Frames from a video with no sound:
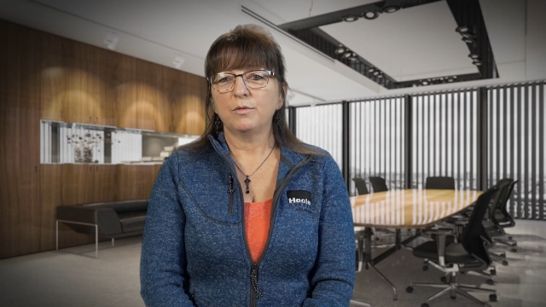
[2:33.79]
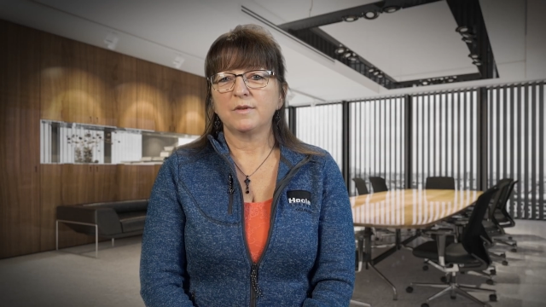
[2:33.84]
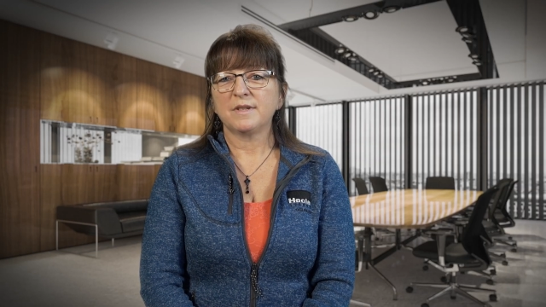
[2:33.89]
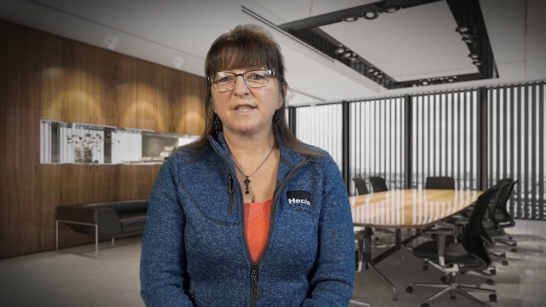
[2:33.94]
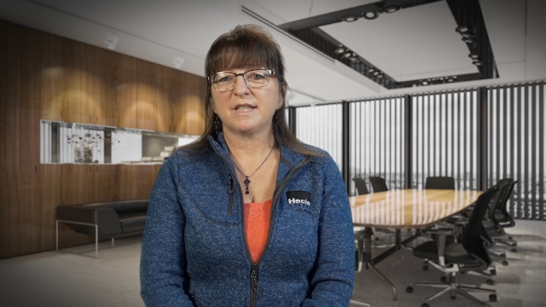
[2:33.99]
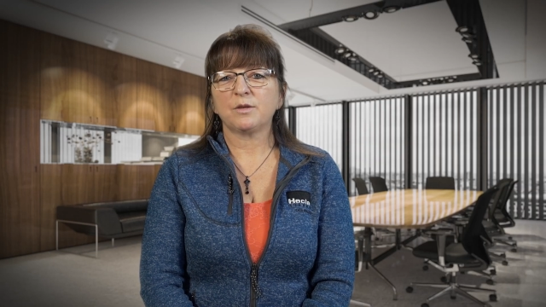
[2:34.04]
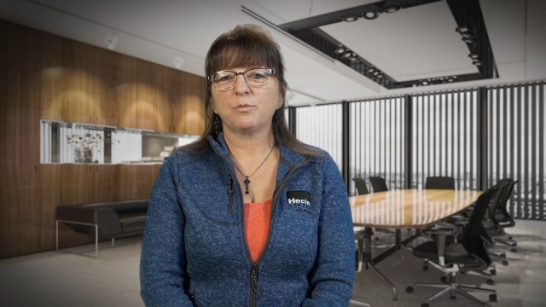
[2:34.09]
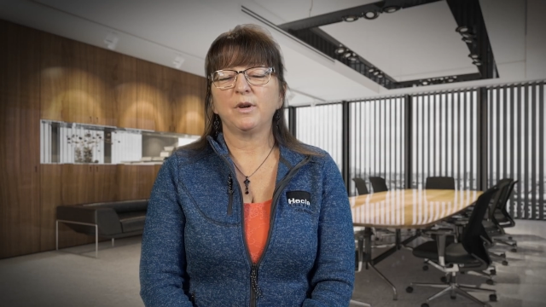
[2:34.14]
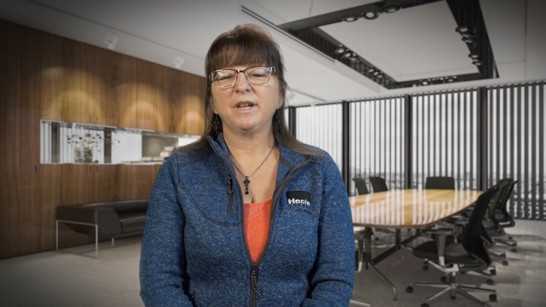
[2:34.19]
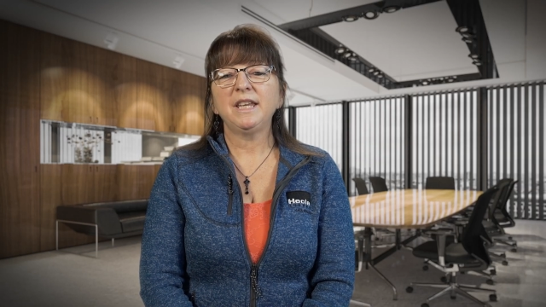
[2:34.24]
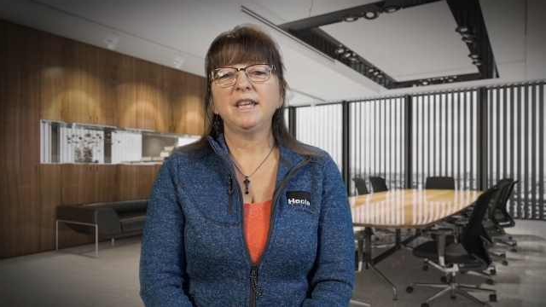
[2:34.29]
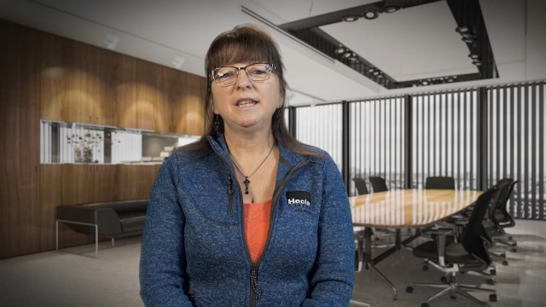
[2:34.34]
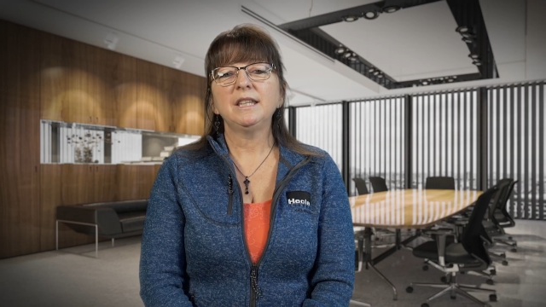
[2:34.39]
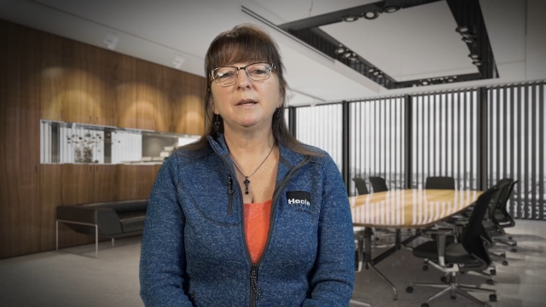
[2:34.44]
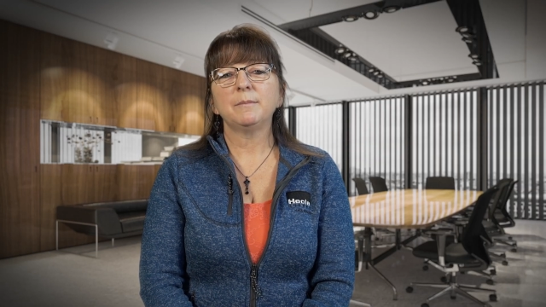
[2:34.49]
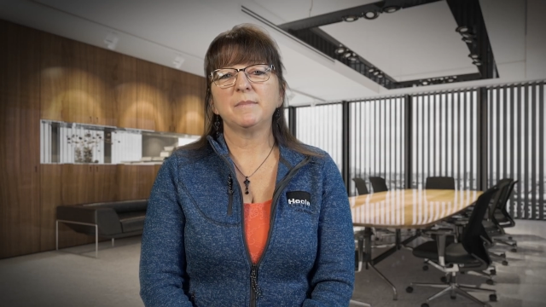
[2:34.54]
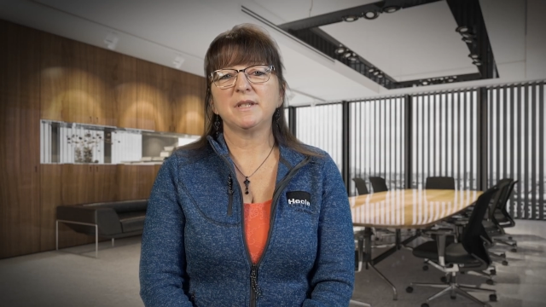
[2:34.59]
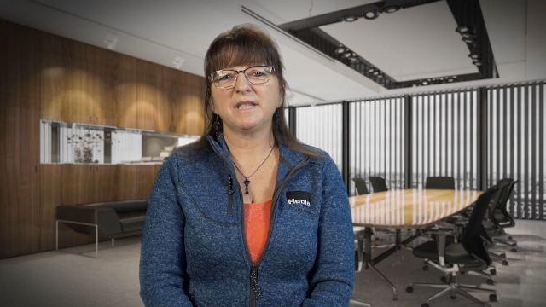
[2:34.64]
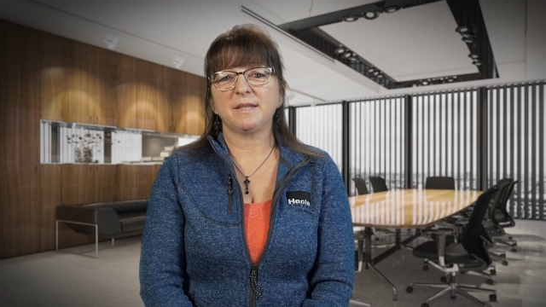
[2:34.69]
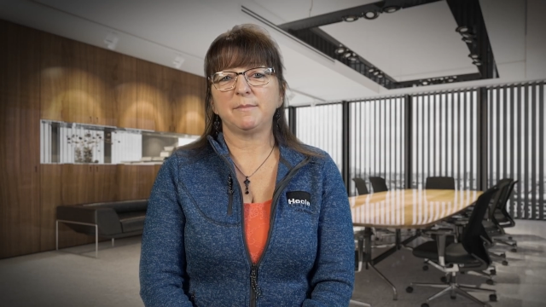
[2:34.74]
citoyenne
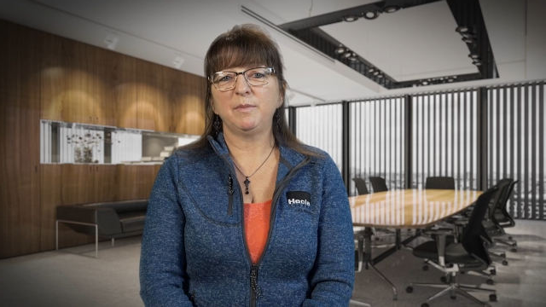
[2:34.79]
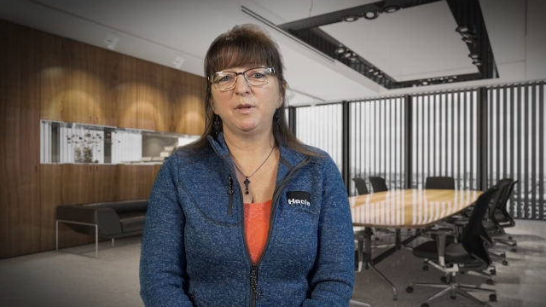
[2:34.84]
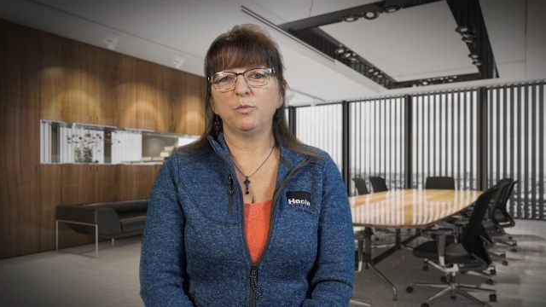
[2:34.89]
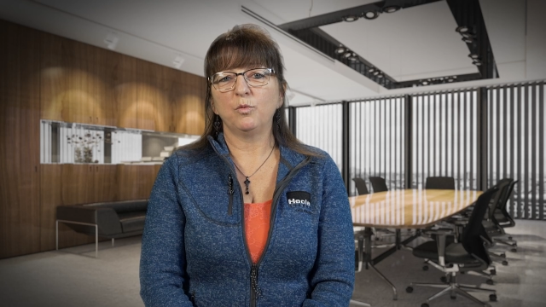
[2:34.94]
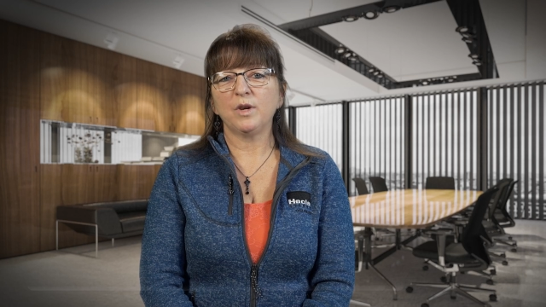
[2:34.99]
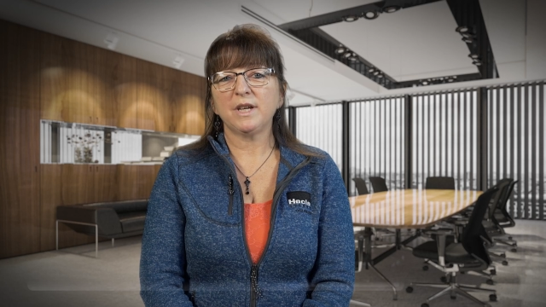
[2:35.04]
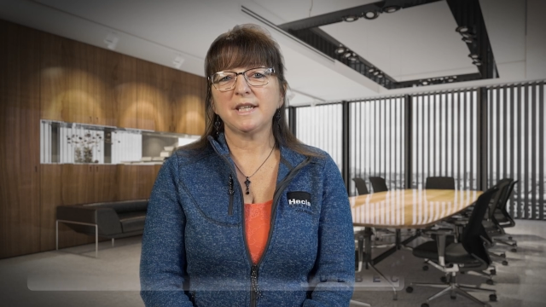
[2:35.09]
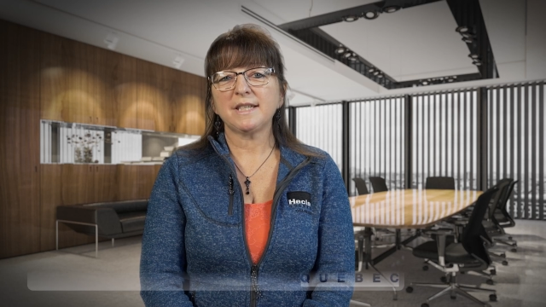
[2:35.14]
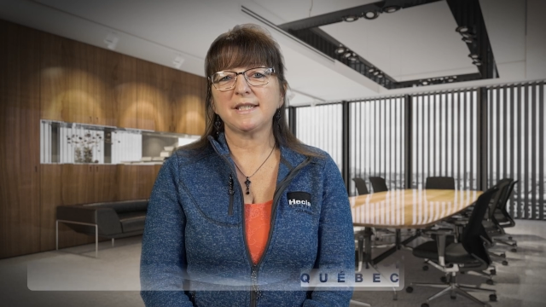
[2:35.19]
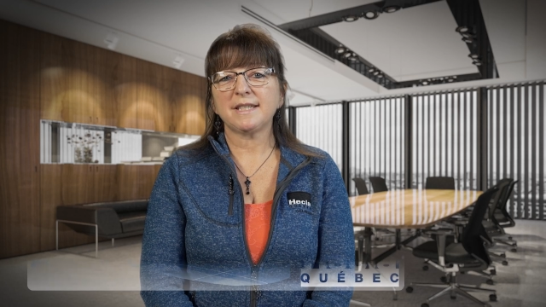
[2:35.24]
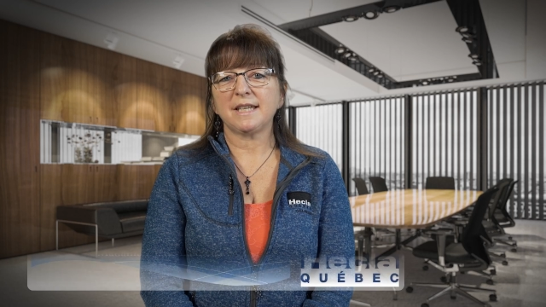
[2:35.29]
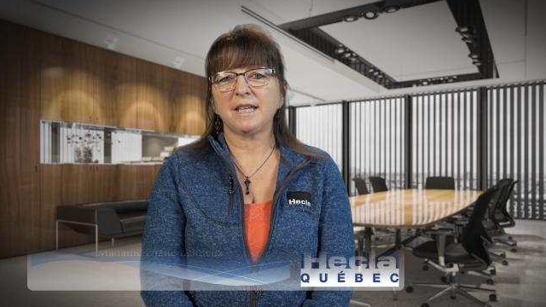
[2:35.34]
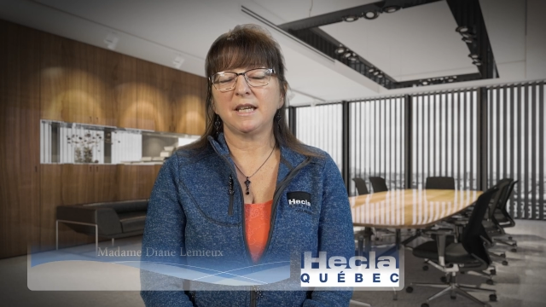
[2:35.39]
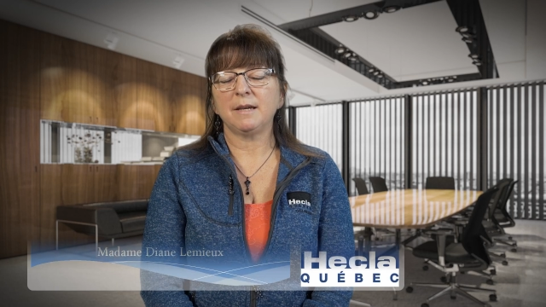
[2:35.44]
d'Abitibi-Ouest